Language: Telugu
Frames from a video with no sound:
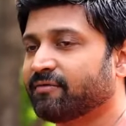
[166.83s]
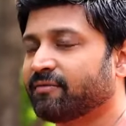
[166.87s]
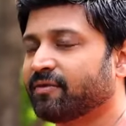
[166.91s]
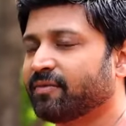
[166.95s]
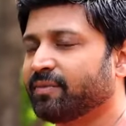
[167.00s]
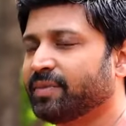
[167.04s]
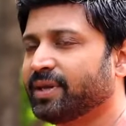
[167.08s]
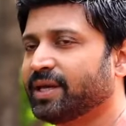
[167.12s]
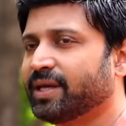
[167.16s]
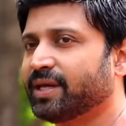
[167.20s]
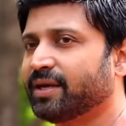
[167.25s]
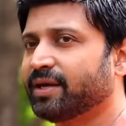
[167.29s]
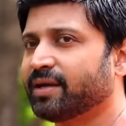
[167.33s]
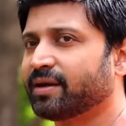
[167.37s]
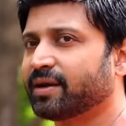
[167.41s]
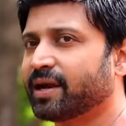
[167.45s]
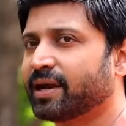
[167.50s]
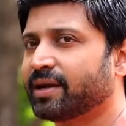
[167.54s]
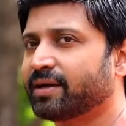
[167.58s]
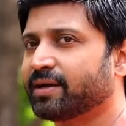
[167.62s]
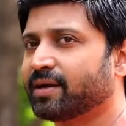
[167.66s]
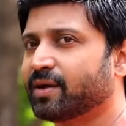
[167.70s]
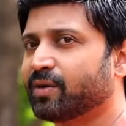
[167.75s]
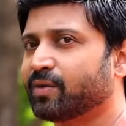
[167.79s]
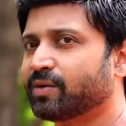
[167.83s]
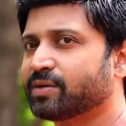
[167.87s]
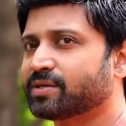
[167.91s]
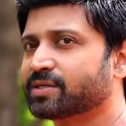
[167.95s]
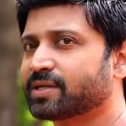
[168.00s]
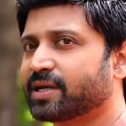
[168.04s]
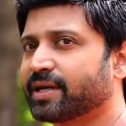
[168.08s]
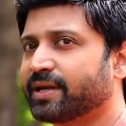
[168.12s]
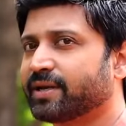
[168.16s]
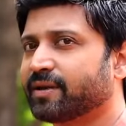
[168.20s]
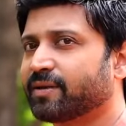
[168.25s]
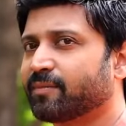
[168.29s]
ఫర్ మీ రైట్ నౌ
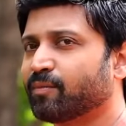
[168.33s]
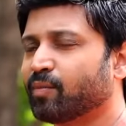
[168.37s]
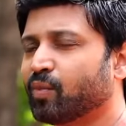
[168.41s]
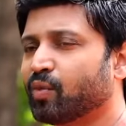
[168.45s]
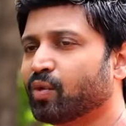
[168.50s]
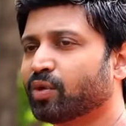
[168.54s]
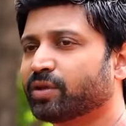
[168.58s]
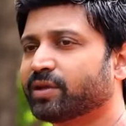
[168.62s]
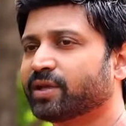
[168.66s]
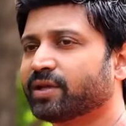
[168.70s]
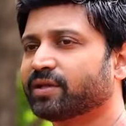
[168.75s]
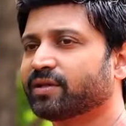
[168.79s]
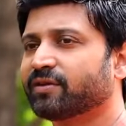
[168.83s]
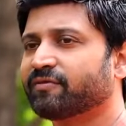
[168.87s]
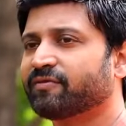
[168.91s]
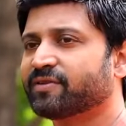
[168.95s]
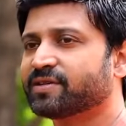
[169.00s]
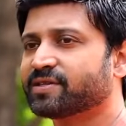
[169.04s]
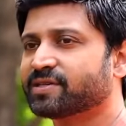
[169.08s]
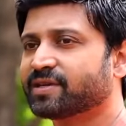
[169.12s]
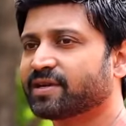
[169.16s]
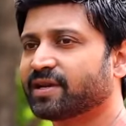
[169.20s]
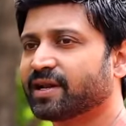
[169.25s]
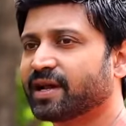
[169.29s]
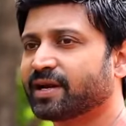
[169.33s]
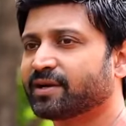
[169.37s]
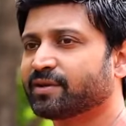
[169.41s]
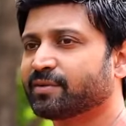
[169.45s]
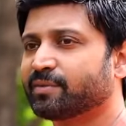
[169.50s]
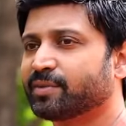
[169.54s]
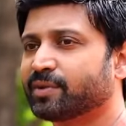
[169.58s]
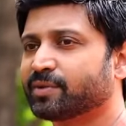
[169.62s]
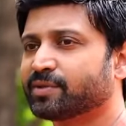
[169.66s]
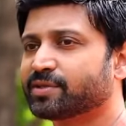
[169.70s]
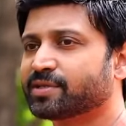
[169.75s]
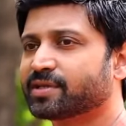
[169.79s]
ఇట్స్ లైక్ మోర్ దెన్ ద ఫిజికల్
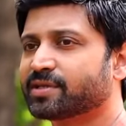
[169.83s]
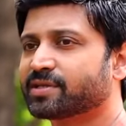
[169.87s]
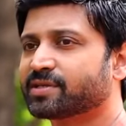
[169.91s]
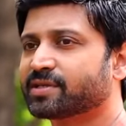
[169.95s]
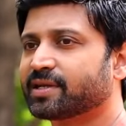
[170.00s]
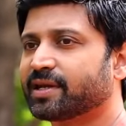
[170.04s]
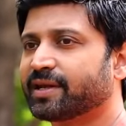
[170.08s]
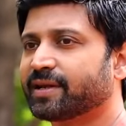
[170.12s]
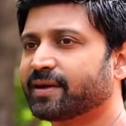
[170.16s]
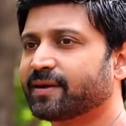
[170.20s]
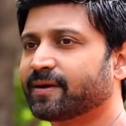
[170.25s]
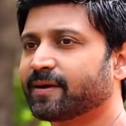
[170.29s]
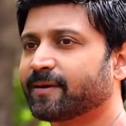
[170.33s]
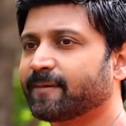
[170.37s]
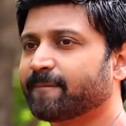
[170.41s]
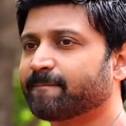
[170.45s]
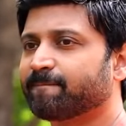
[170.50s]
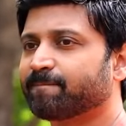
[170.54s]
అట్రిబ్యూట్స్ ఇట్స్ లైక్